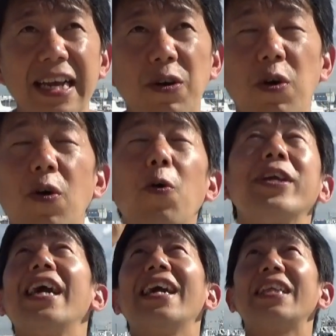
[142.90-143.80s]
こう
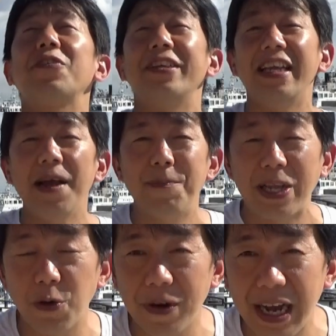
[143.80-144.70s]
起き上がった時に、ね、
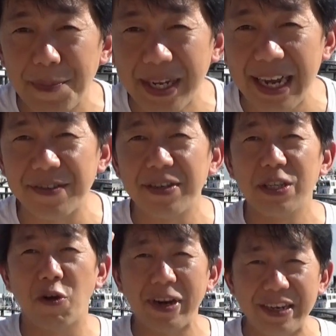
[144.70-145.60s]
バトンが見れる
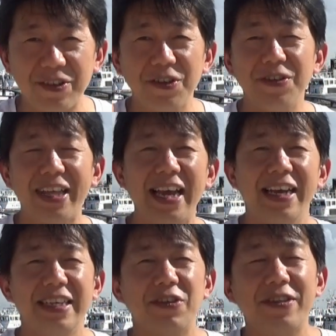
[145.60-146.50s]
取れるというね、
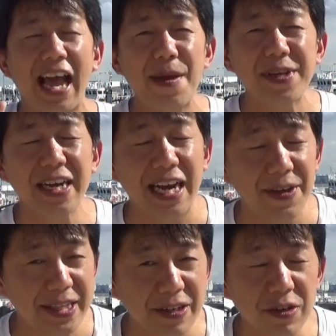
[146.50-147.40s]
そのタイミングが変
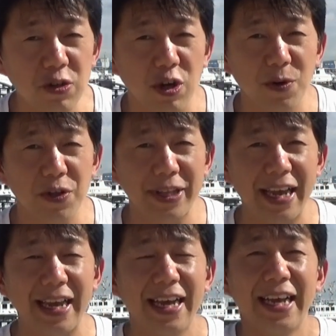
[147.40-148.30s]
わってくると思うの
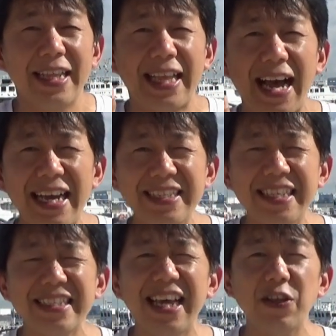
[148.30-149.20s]
で、大
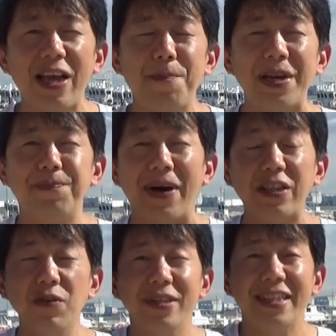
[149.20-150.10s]
切なのはやっぱり
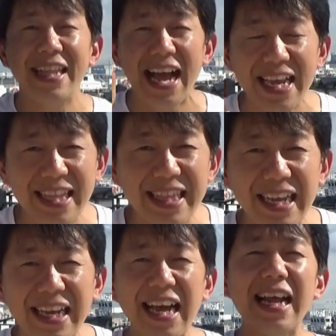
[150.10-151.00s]
バトン投げて
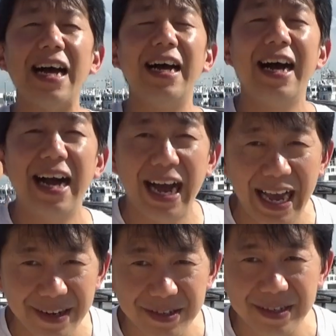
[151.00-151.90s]
から
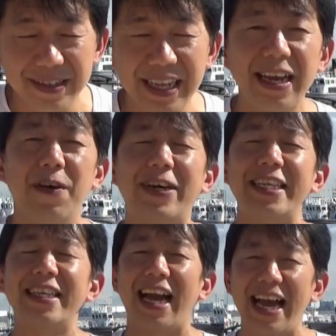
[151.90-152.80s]
入る、ね、
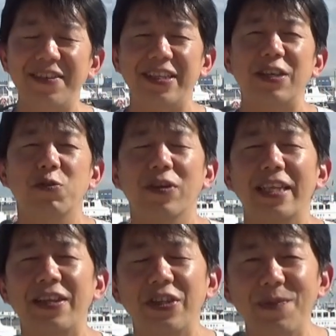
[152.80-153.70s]
技に入るっていうことが
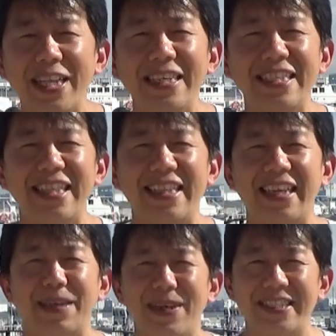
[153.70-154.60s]
とっても大事になっ
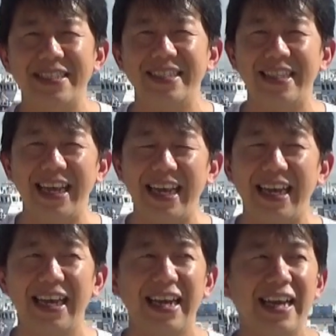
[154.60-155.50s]
てきますんで、
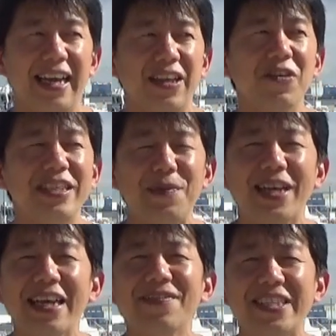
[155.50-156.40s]
よくね見
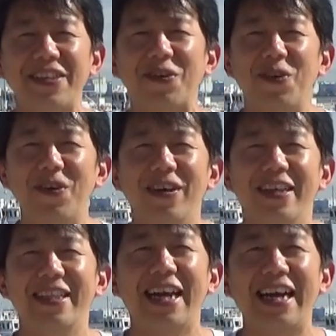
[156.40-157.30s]
かけますよね、こ
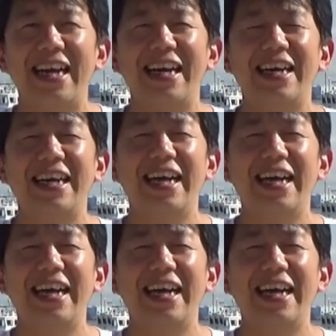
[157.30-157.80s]
うなんか